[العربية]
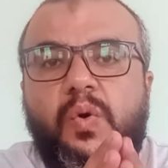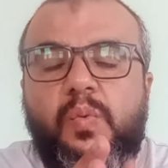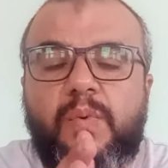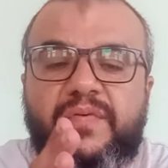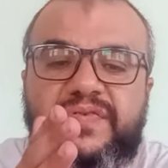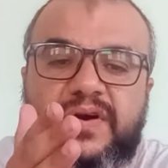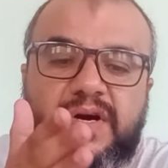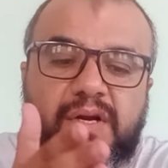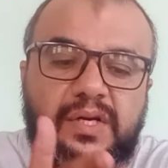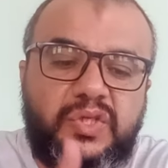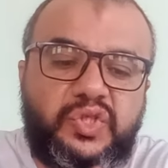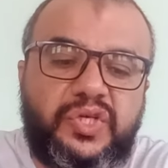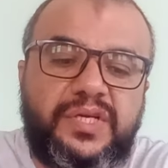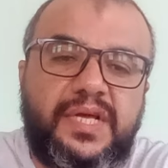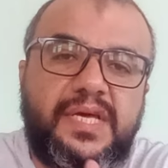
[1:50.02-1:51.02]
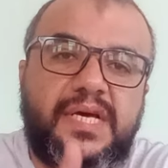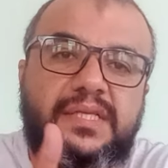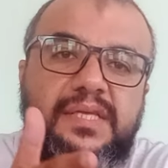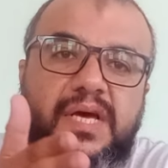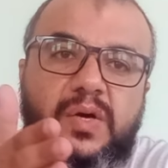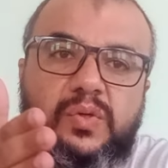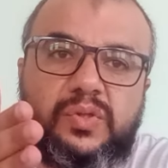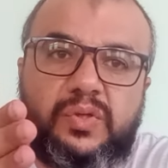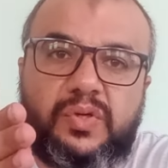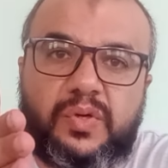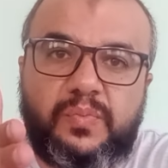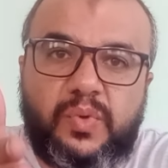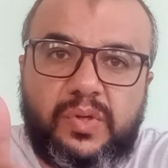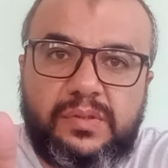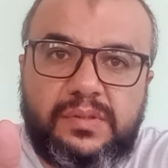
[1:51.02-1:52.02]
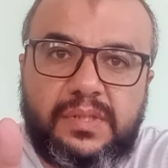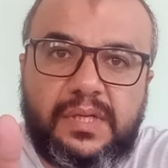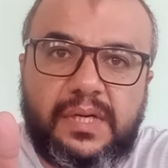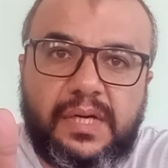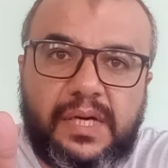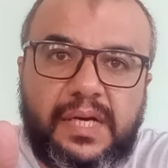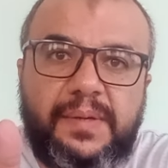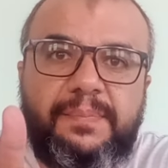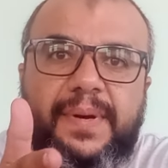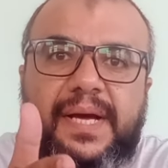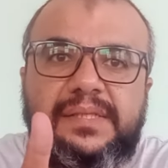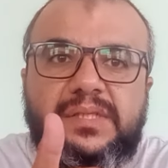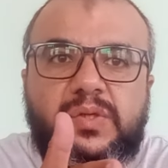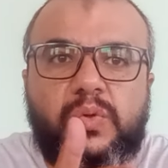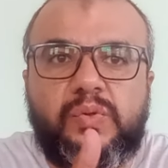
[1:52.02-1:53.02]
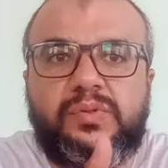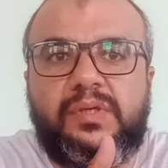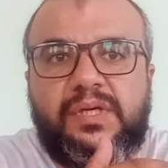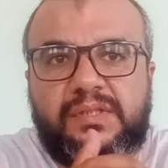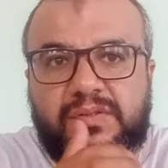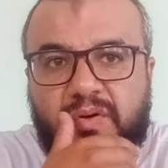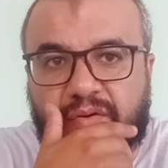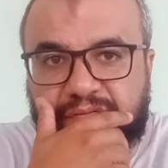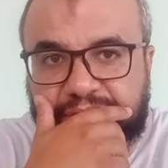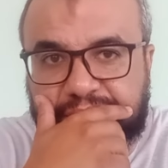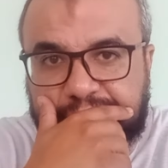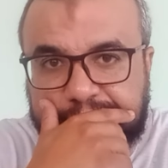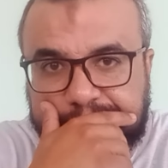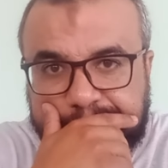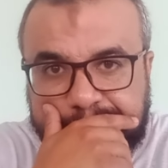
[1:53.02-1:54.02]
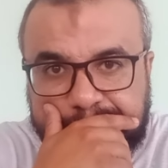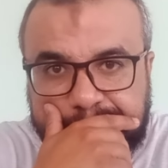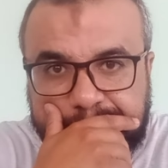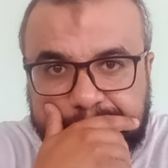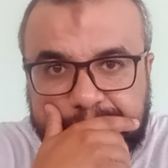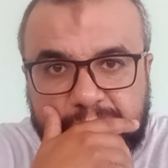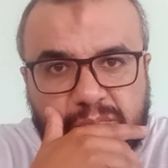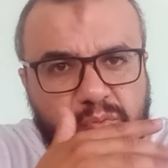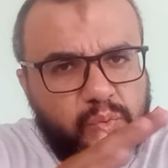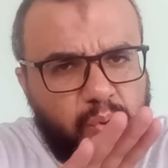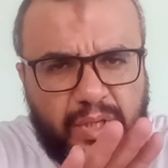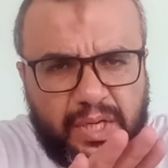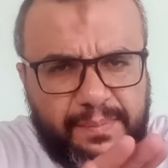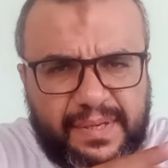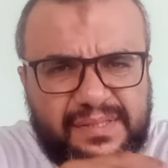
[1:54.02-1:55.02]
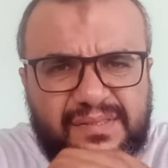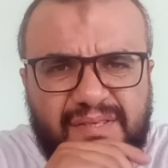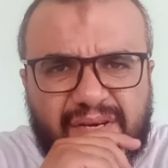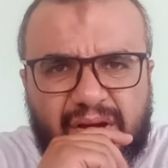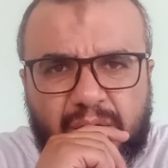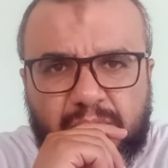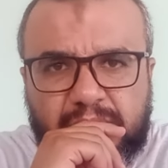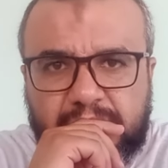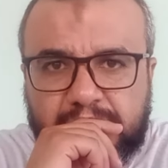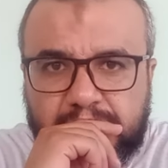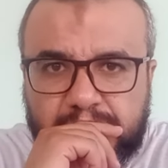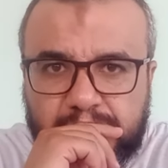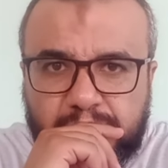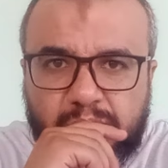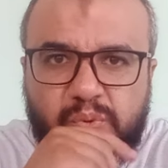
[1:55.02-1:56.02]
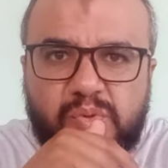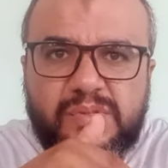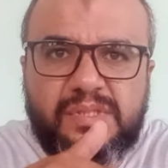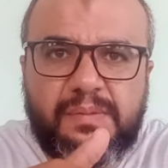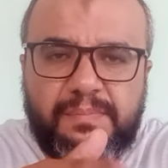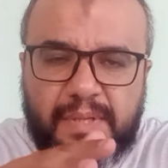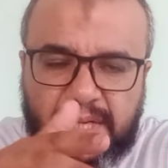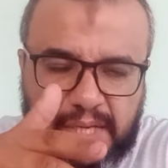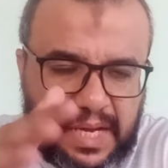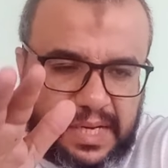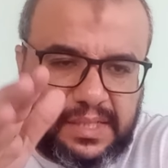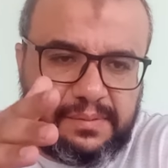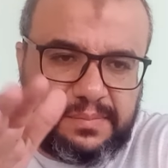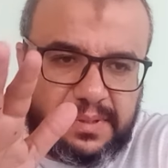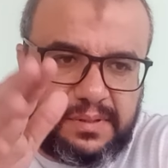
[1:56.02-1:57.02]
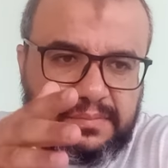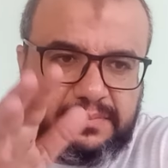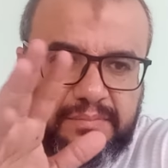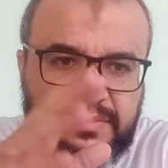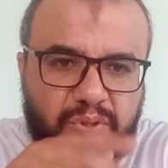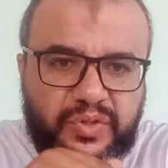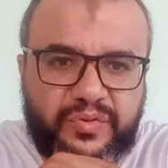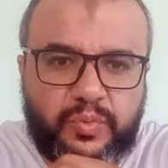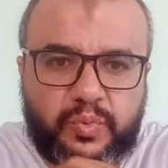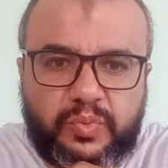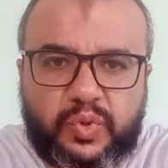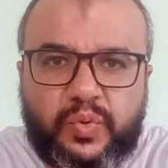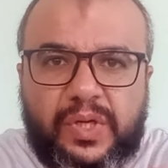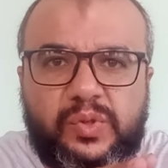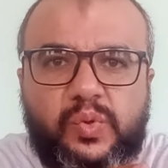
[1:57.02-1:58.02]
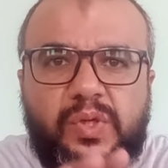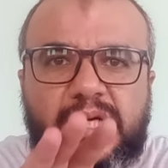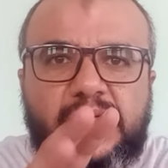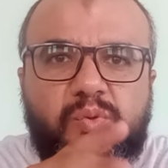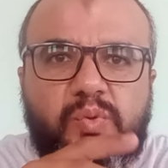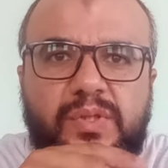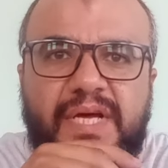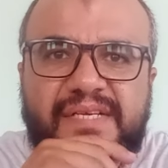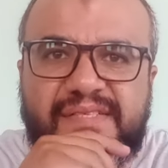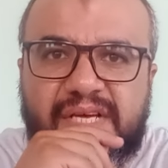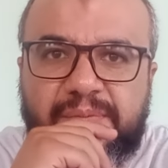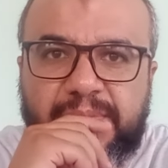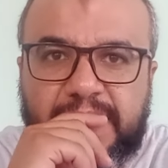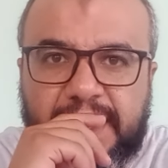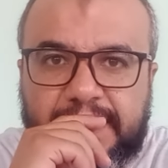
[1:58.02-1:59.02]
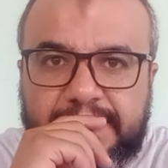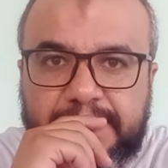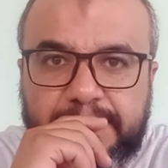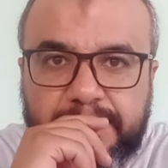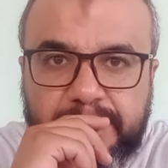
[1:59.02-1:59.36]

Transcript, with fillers: وما فكرتش ان هي تاخد الهرمون غير بعد كروت الاحتراف ولعيبه كتير قوي بدون ما انا يعني مش مش وقت اللي احنا نقول اسامي يعني